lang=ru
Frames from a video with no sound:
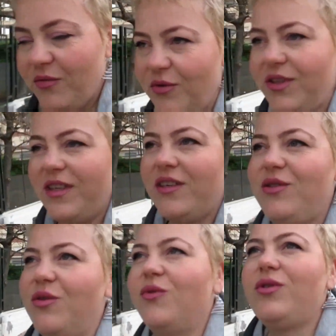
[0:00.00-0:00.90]
Вот, так
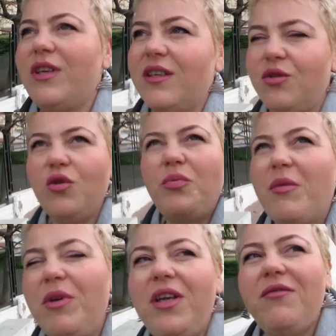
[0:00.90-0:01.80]
что вот так. Сегодня
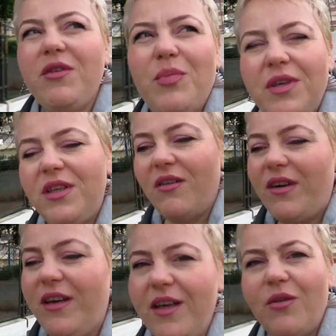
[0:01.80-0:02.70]
прям ливни
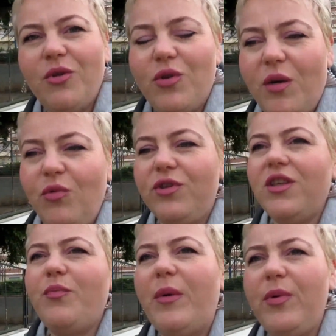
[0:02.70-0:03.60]
передавали. Я говорю, работа
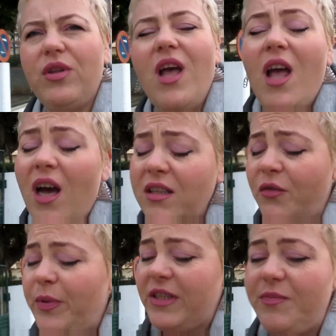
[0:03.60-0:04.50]
не попрет.
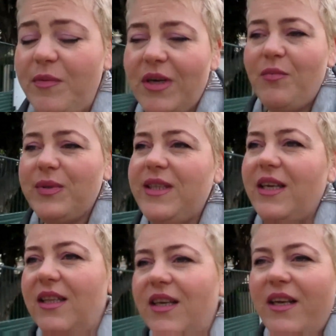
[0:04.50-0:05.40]
Хотя, в принципе, мои
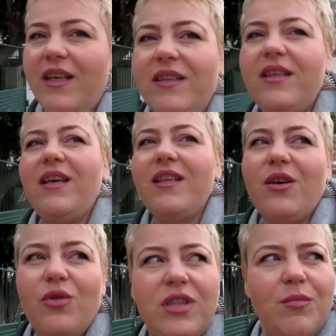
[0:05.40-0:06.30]
постоянные клиентки, они
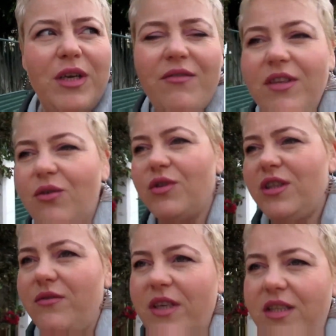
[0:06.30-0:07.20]
хоть им ливень, хоть
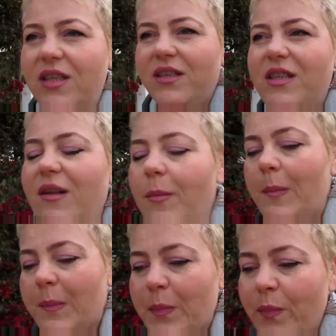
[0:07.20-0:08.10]
им ветер, если
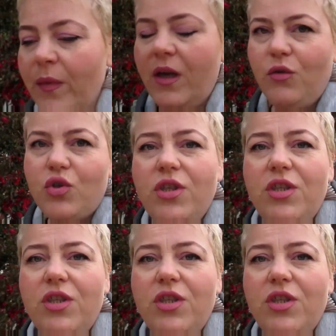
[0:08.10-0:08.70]
они уже